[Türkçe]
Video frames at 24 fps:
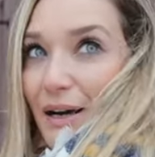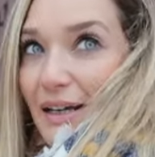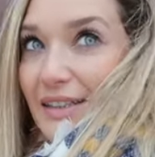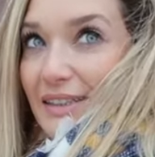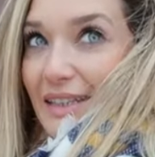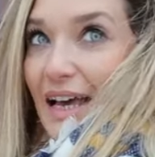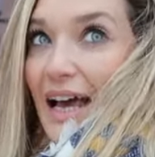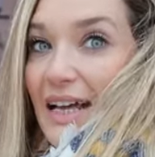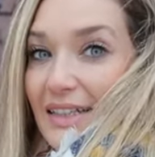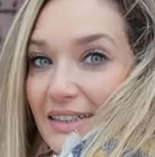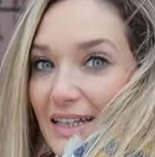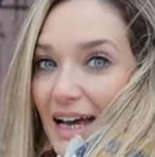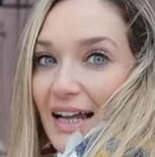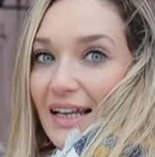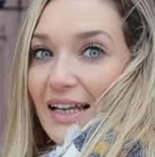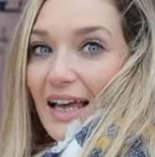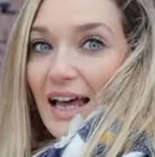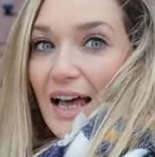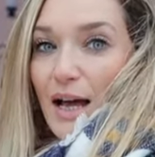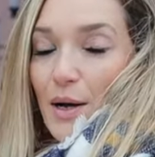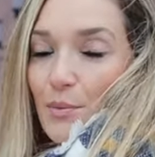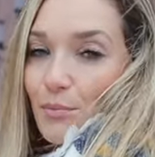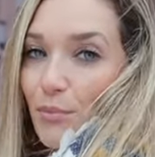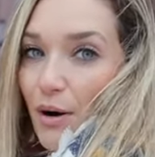bak, gel gel.
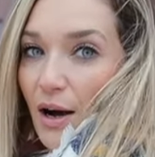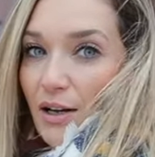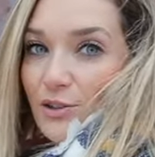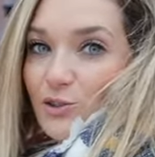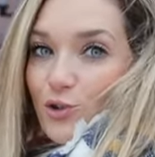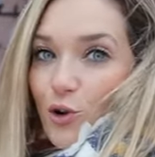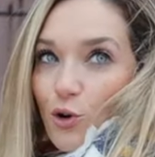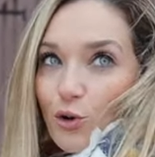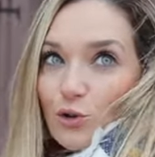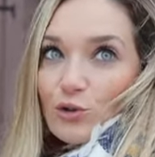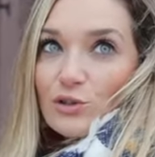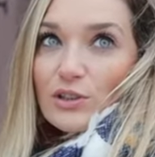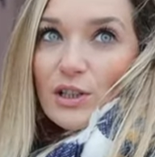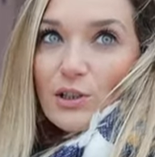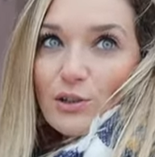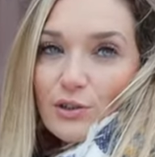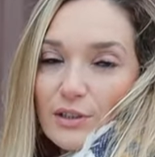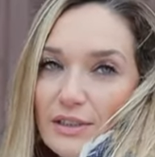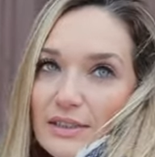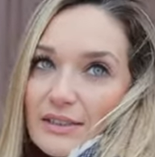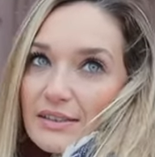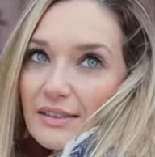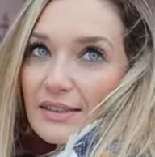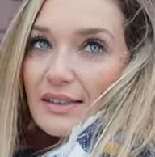Bak çok güzel
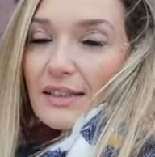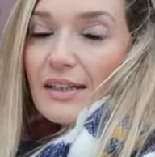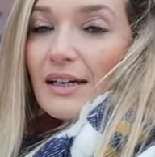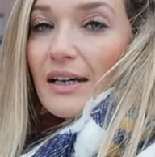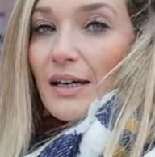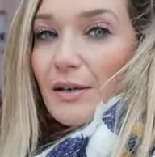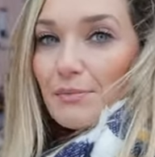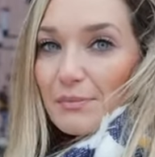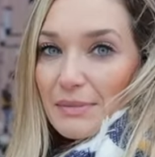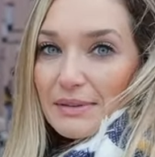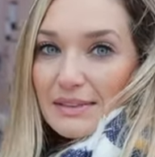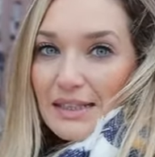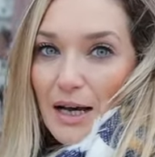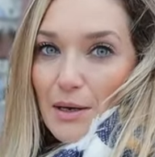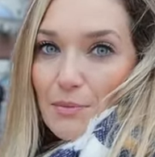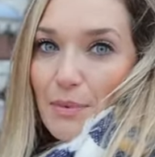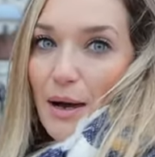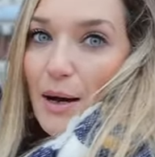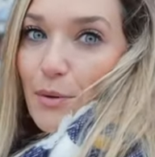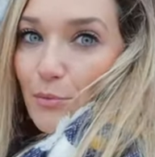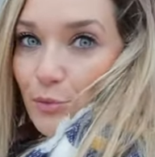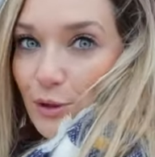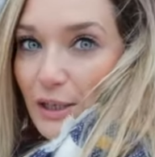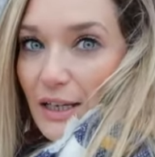orası. Mesela
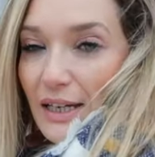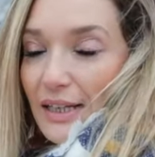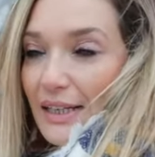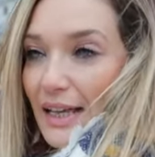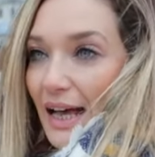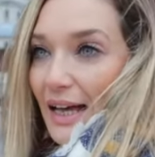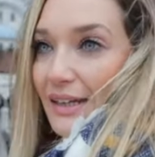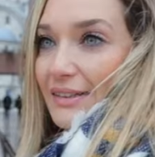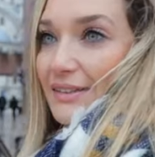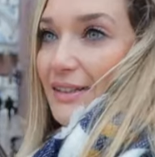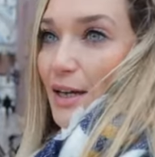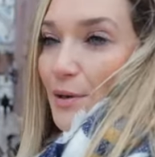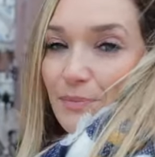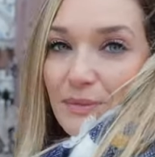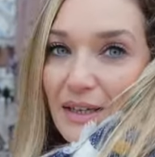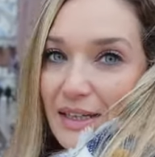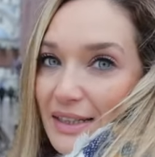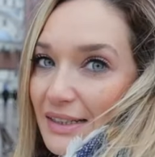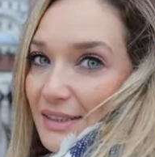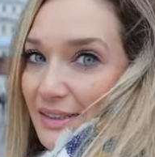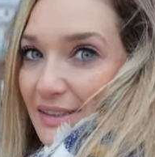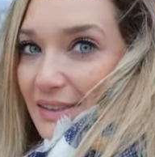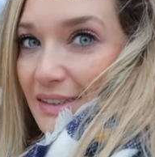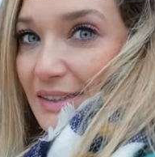ben buraya gelsem
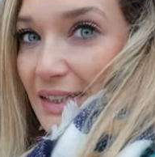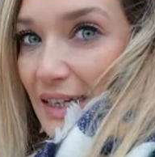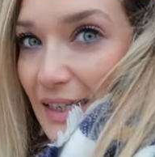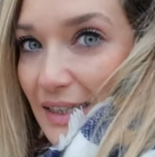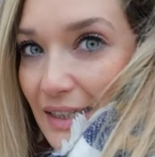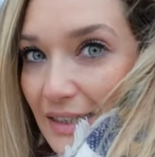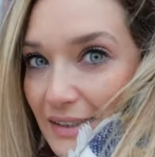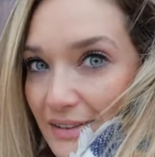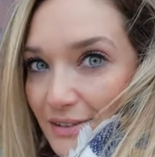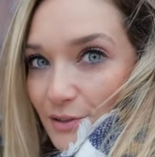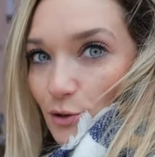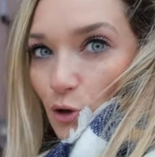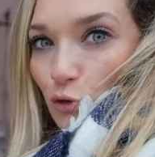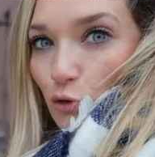denizin kenarında